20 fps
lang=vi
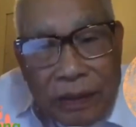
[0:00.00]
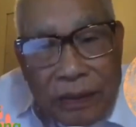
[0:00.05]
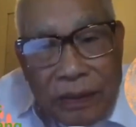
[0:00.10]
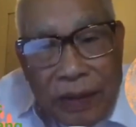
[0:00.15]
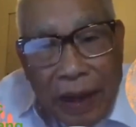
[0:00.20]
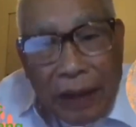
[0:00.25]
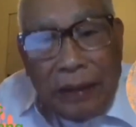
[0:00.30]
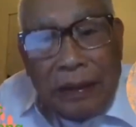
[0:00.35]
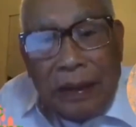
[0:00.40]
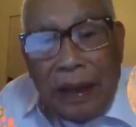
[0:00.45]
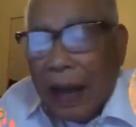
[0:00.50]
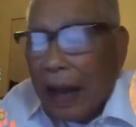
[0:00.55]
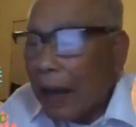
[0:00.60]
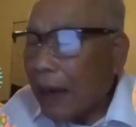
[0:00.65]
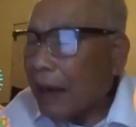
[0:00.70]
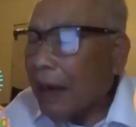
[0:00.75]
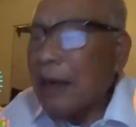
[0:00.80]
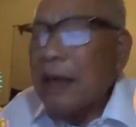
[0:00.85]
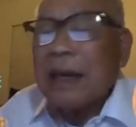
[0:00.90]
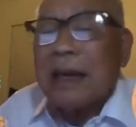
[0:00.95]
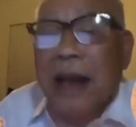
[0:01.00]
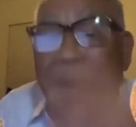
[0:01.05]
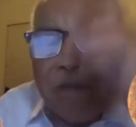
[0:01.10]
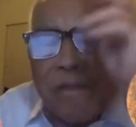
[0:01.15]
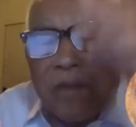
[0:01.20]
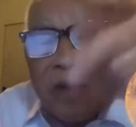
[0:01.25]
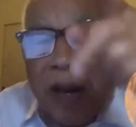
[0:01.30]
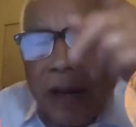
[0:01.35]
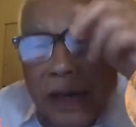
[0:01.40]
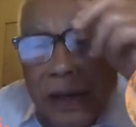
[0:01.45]
Nhất là cái
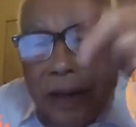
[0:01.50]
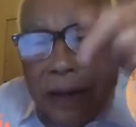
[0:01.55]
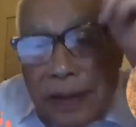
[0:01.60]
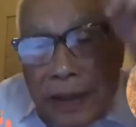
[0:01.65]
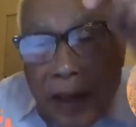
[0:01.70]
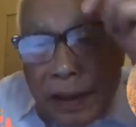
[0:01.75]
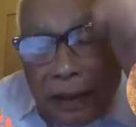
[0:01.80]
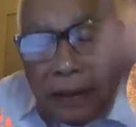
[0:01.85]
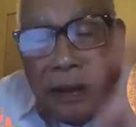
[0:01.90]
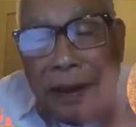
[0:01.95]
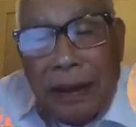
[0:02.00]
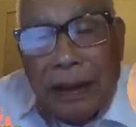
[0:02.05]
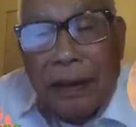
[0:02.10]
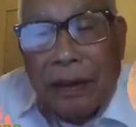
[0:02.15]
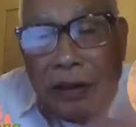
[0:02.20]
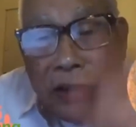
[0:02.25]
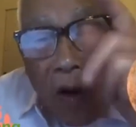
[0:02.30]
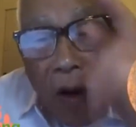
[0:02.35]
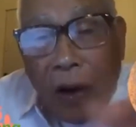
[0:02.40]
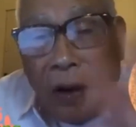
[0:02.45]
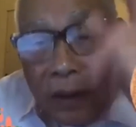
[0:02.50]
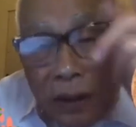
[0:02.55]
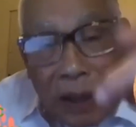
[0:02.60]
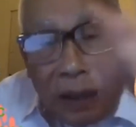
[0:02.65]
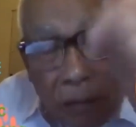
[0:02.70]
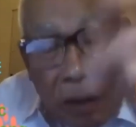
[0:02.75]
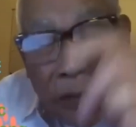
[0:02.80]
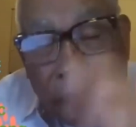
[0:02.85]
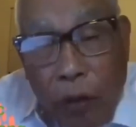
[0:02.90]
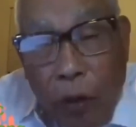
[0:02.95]
lầm lẫn lớn nhất là nó chọn
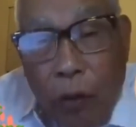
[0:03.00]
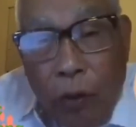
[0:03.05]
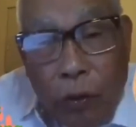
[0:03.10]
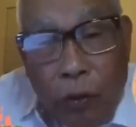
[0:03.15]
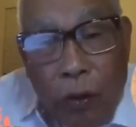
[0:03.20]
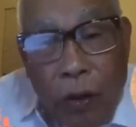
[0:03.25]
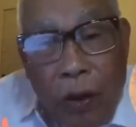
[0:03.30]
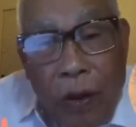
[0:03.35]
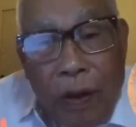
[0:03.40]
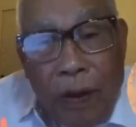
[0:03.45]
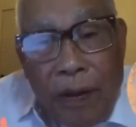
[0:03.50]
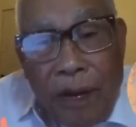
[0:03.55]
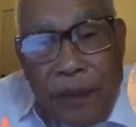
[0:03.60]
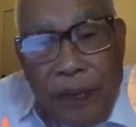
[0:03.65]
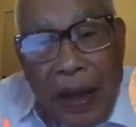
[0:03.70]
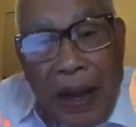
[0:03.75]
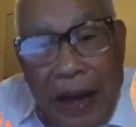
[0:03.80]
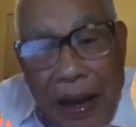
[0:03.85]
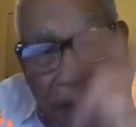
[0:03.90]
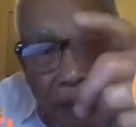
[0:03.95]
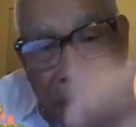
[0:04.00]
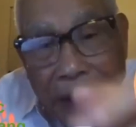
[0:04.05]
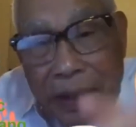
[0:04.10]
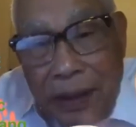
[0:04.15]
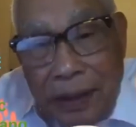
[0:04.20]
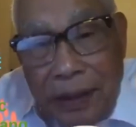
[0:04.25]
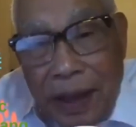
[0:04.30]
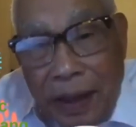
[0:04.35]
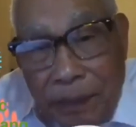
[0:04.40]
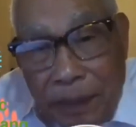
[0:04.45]
Điện Biên Phủ để làm cái
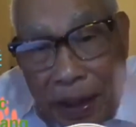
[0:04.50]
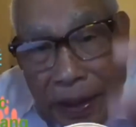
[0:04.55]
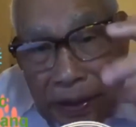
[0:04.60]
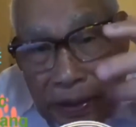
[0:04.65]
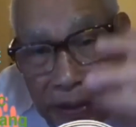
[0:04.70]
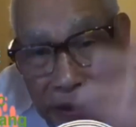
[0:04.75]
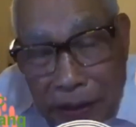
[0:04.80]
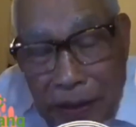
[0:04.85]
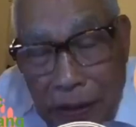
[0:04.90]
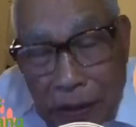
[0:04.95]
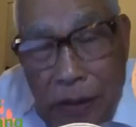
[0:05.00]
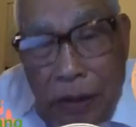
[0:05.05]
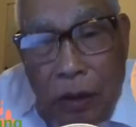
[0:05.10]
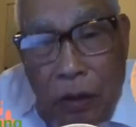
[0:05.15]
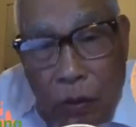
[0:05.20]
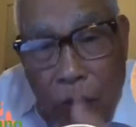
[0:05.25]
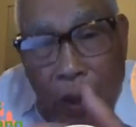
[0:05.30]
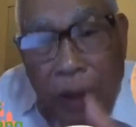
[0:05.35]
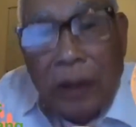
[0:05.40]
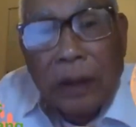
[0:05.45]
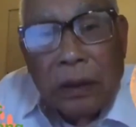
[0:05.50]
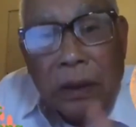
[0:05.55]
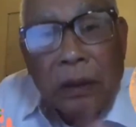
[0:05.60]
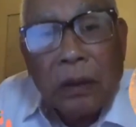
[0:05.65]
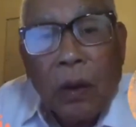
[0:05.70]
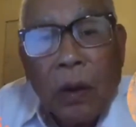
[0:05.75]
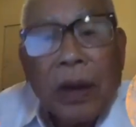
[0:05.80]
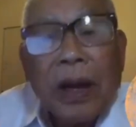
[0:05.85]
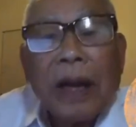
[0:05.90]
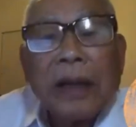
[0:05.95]
cứ điểm để nhử quân
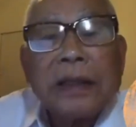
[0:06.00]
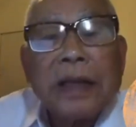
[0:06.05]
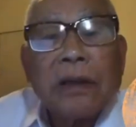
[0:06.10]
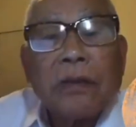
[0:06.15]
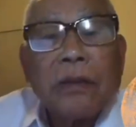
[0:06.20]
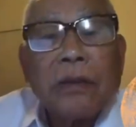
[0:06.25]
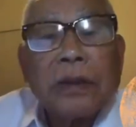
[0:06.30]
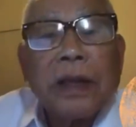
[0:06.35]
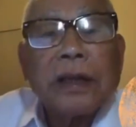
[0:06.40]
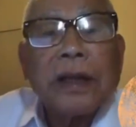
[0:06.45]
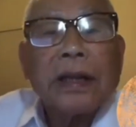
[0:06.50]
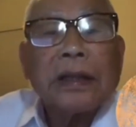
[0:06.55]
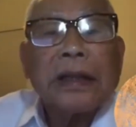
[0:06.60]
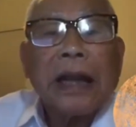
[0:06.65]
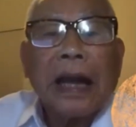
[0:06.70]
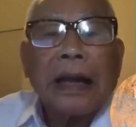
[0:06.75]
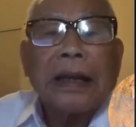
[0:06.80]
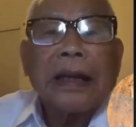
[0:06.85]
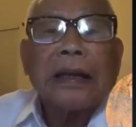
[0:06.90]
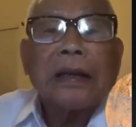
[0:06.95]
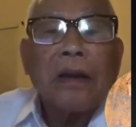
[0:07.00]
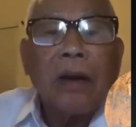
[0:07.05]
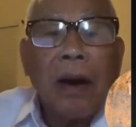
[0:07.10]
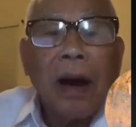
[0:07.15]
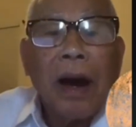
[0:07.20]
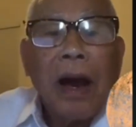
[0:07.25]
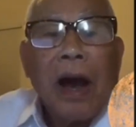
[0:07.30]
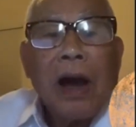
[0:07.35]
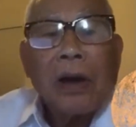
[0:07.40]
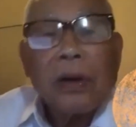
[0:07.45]
đội kháng chiến của nhân dân ta đến
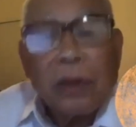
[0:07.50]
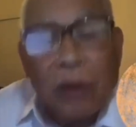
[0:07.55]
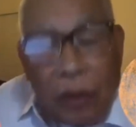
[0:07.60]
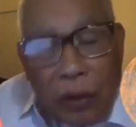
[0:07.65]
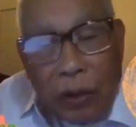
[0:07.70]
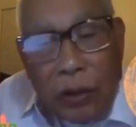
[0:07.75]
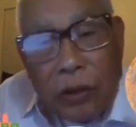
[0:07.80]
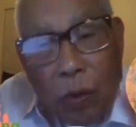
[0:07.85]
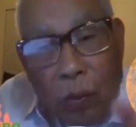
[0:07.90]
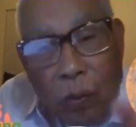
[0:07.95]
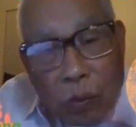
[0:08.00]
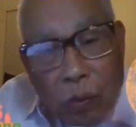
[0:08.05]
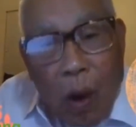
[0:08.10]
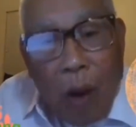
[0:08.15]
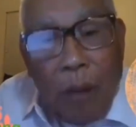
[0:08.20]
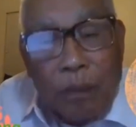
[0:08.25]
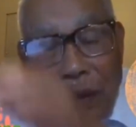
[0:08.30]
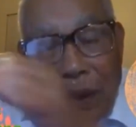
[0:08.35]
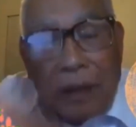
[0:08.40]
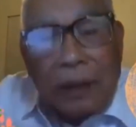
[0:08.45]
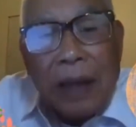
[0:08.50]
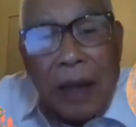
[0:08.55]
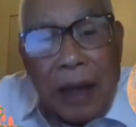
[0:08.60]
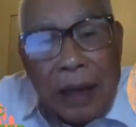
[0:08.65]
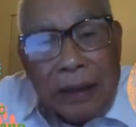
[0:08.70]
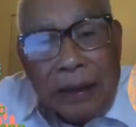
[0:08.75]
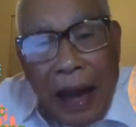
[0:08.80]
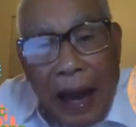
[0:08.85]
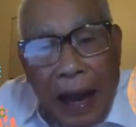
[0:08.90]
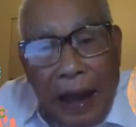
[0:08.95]
đó, rồi nó dùng bom để
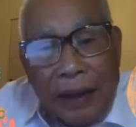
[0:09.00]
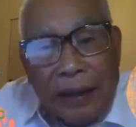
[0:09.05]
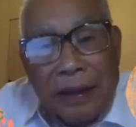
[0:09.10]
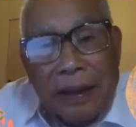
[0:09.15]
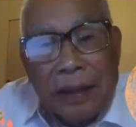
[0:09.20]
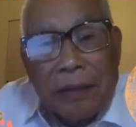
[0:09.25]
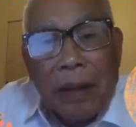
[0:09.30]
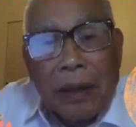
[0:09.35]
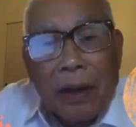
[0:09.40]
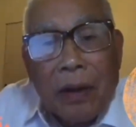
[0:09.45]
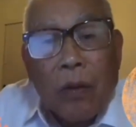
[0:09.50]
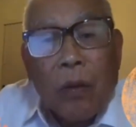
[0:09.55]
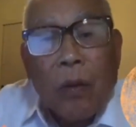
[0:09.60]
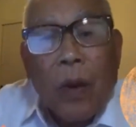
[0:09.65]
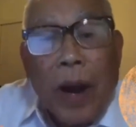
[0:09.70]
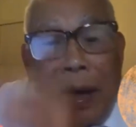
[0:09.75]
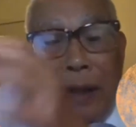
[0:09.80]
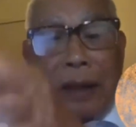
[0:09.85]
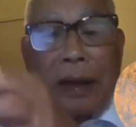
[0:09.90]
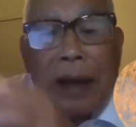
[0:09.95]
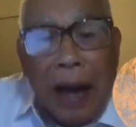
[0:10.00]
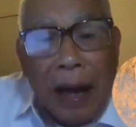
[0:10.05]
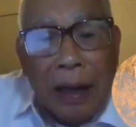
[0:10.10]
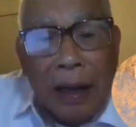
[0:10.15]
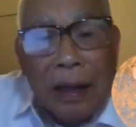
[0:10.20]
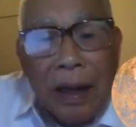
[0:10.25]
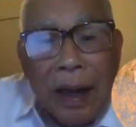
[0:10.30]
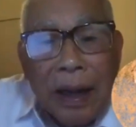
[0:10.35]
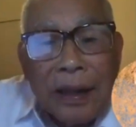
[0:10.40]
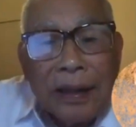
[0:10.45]
thả. Nhưng mà nó quên
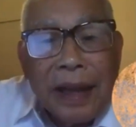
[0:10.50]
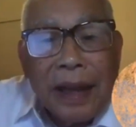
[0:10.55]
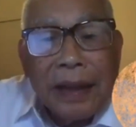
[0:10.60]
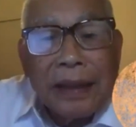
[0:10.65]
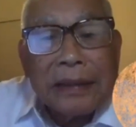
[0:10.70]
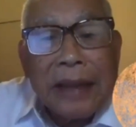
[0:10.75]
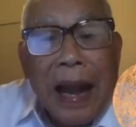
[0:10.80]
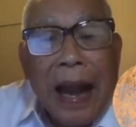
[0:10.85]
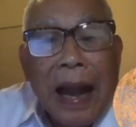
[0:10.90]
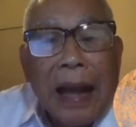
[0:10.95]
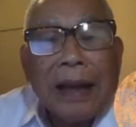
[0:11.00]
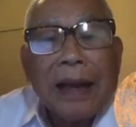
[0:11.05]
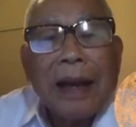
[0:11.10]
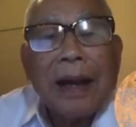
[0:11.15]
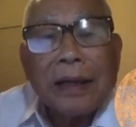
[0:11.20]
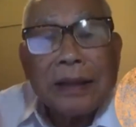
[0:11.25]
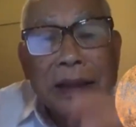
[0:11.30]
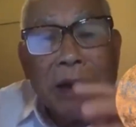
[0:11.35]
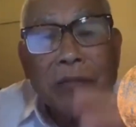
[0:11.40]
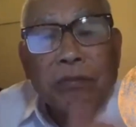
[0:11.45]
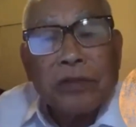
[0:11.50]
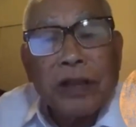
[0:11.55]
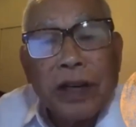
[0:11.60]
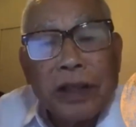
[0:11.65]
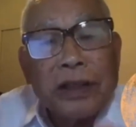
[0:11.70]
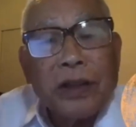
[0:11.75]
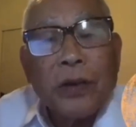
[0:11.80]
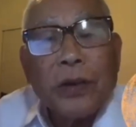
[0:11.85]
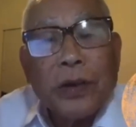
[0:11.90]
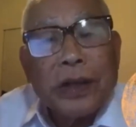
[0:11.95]
rằng dân ta là ở trong
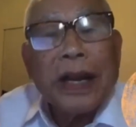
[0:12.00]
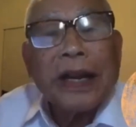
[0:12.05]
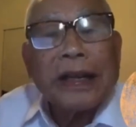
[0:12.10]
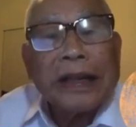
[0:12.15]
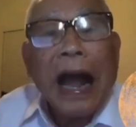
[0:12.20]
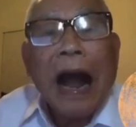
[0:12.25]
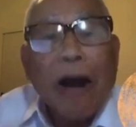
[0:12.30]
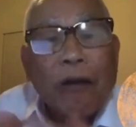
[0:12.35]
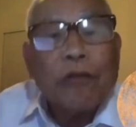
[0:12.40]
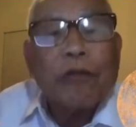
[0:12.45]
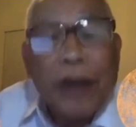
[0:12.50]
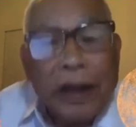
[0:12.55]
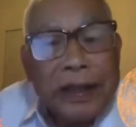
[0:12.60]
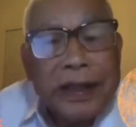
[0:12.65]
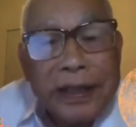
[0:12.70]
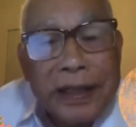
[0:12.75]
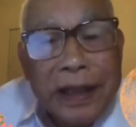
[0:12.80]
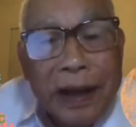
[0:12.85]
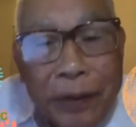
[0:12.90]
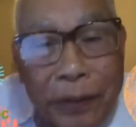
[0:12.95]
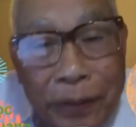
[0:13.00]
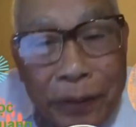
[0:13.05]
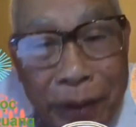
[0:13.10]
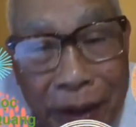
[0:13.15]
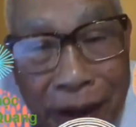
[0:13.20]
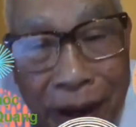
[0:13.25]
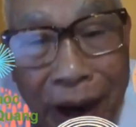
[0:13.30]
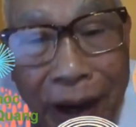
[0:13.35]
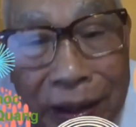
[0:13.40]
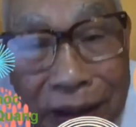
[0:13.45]
rừng núi, là thạo về chiến đấu
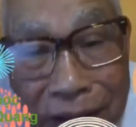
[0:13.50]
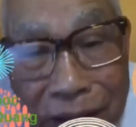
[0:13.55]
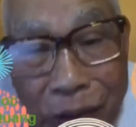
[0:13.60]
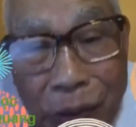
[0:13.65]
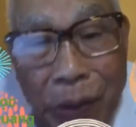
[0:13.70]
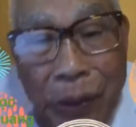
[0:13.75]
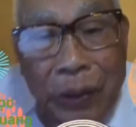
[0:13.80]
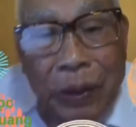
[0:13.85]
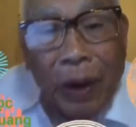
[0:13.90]
ở rừng núi.